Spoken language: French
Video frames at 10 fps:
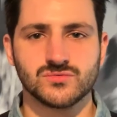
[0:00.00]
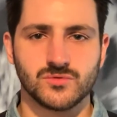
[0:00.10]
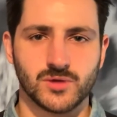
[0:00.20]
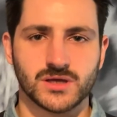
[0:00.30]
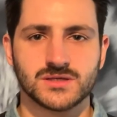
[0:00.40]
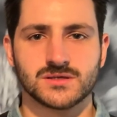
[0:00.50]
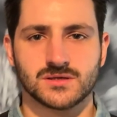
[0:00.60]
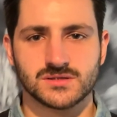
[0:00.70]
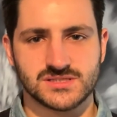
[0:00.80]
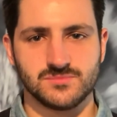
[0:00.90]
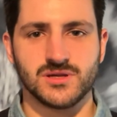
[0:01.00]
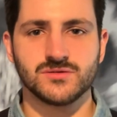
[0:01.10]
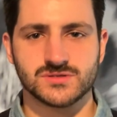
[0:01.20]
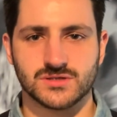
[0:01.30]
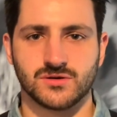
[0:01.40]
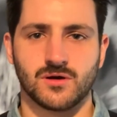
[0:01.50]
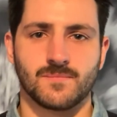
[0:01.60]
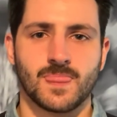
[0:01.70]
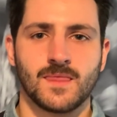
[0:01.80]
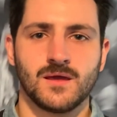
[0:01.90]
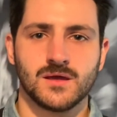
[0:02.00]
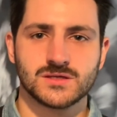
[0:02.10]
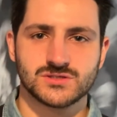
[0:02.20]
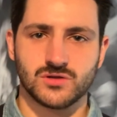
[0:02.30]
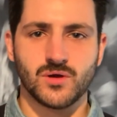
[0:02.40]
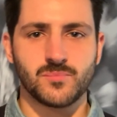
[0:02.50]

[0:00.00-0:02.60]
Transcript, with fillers: numérique ciblé de 7 heures. Ça lui a